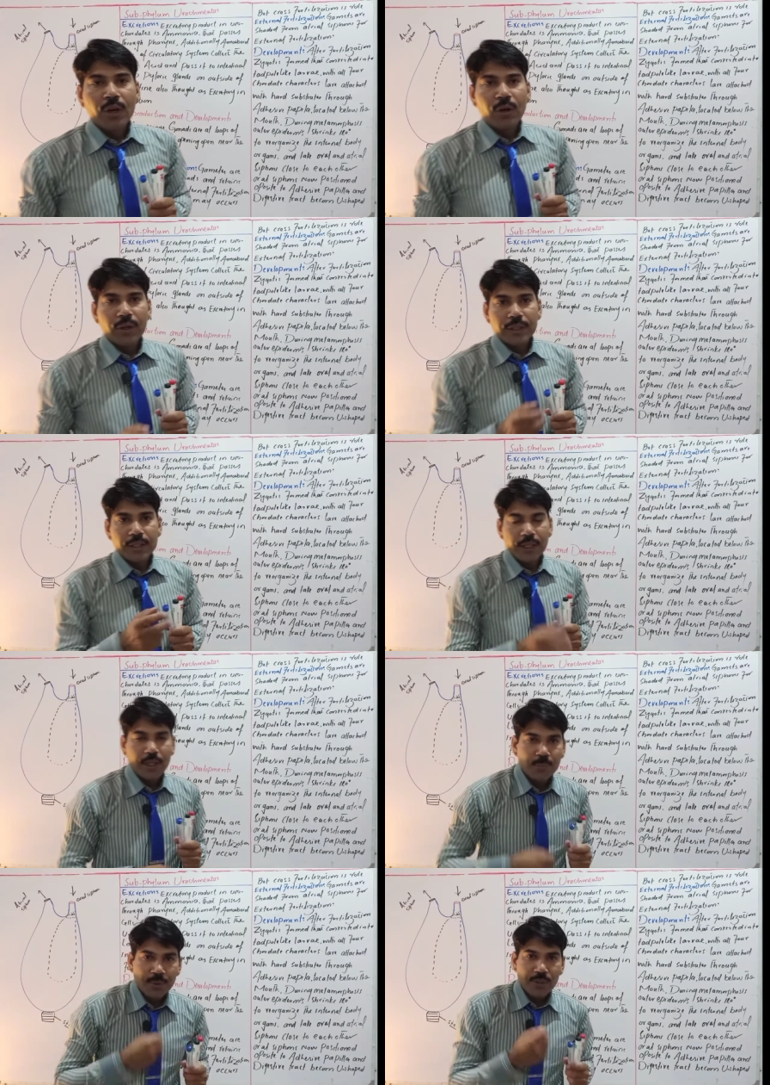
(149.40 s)
और
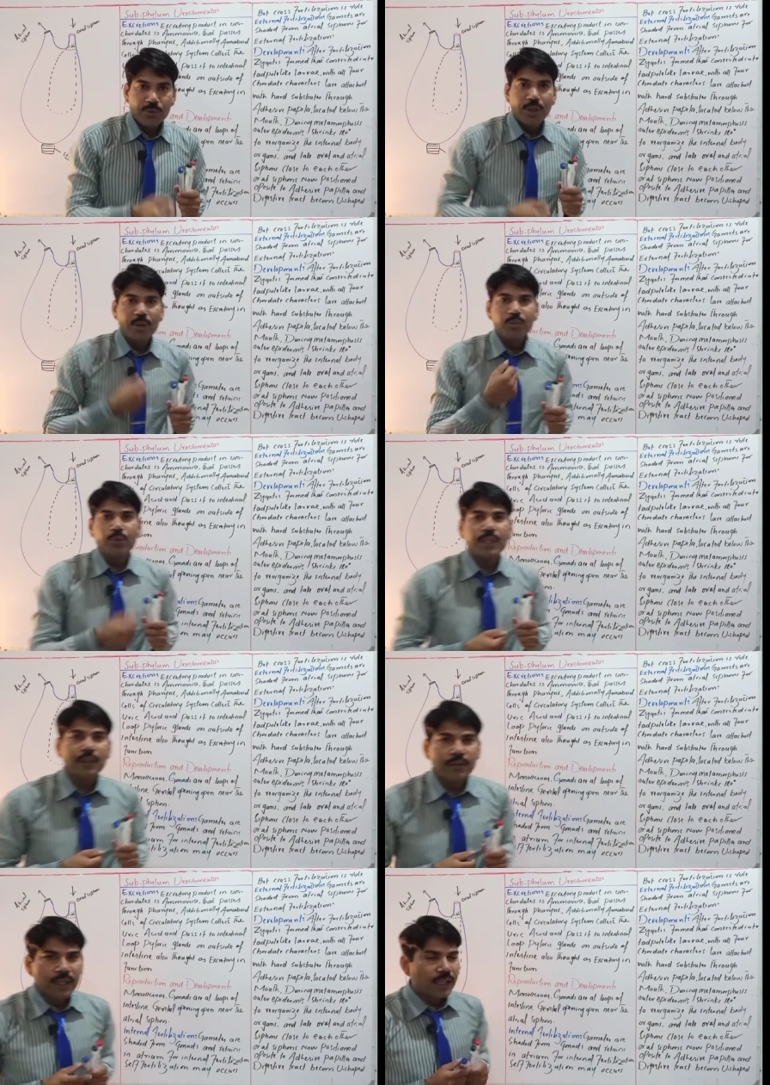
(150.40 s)
यहाँ पर जो अमोनिया
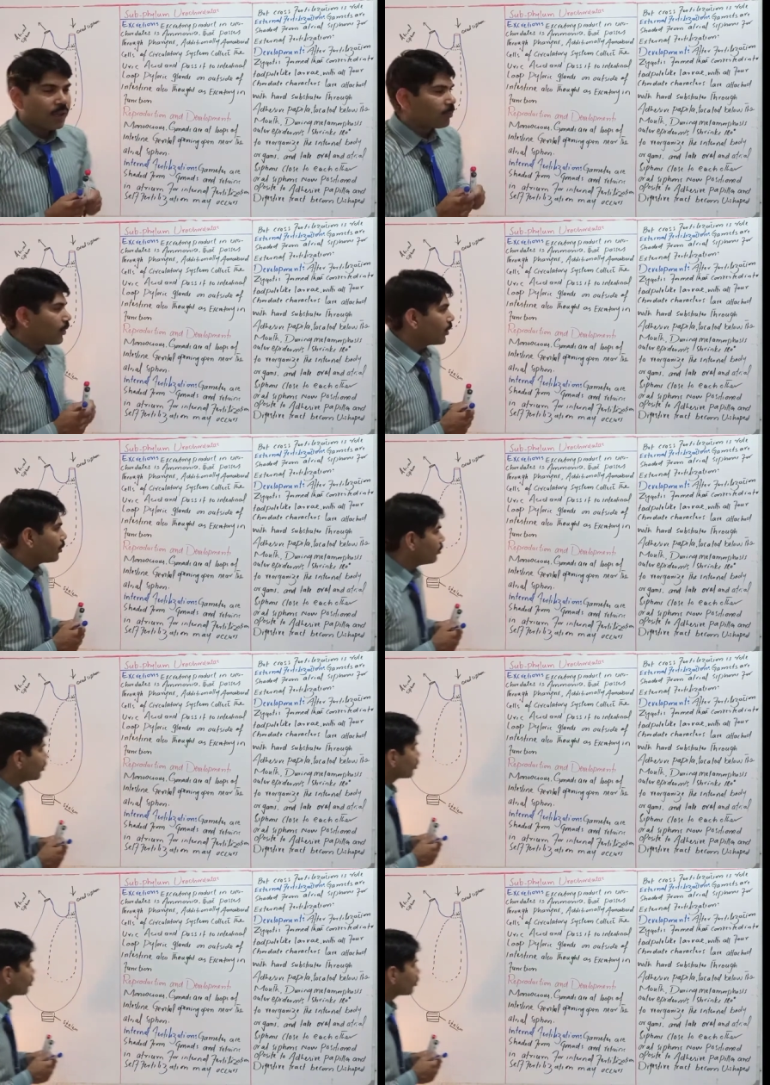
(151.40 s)
वगैरह प्रोड्यूस